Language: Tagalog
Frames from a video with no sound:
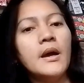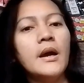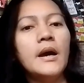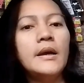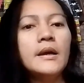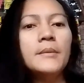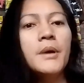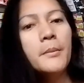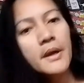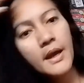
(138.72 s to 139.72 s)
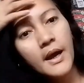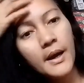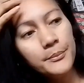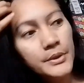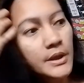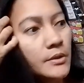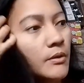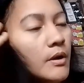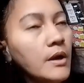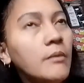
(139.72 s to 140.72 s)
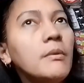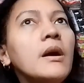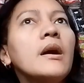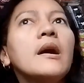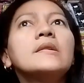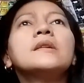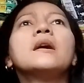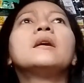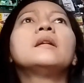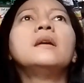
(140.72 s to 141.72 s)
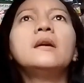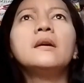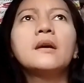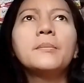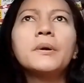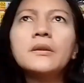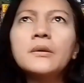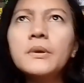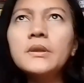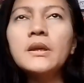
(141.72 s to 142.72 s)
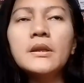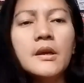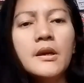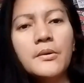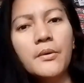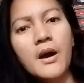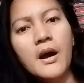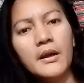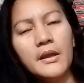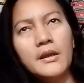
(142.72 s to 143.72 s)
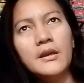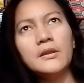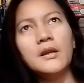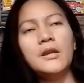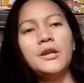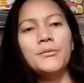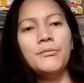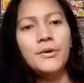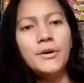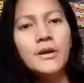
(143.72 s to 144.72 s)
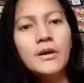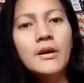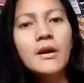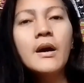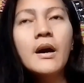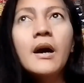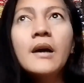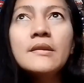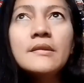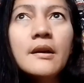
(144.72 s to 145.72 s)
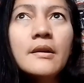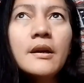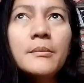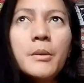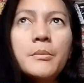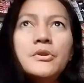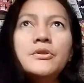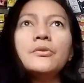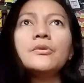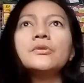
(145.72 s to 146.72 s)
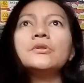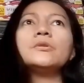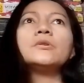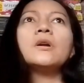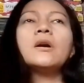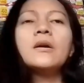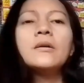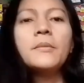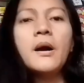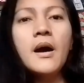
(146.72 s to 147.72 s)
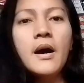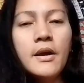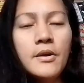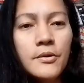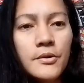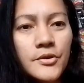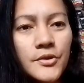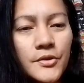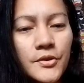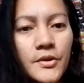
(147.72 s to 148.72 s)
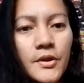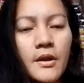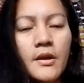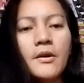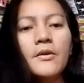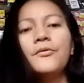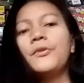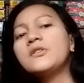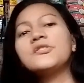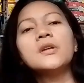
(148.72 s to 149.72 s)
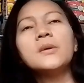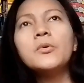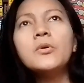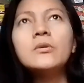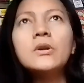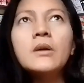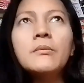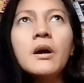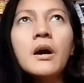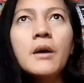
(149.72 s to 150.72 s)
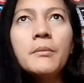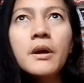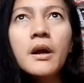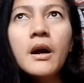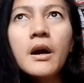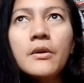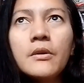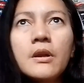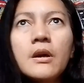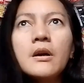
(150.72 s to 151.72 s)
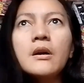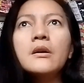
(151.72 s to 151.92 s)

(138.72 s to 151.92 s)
Ayan, mamaya a-update ko kayo mga kasari kapag dumating na yung aking deliver at sana mabidyo ko ito ng maayos. First time kong nagka- magkakaroon ng,